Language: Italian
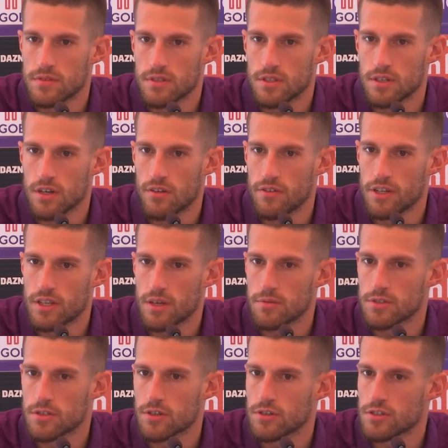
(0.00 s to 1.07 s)
ti dico la verità,
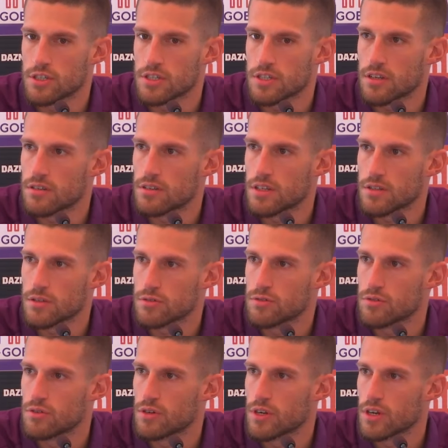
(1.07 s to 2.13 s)
mi sto concentrando tanto
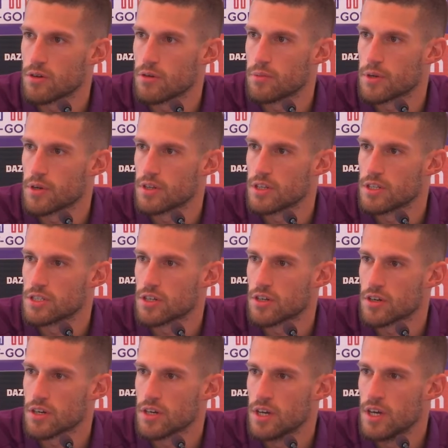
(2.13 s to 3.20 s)
sul recupero del
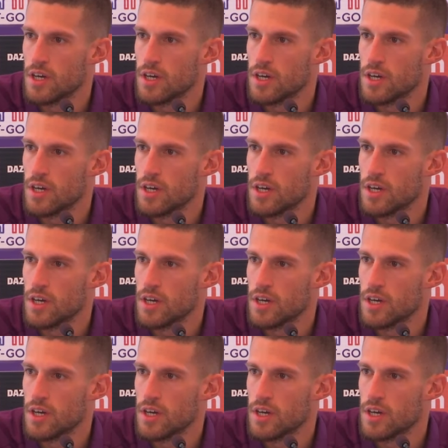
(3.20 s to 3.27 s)
ginocchio.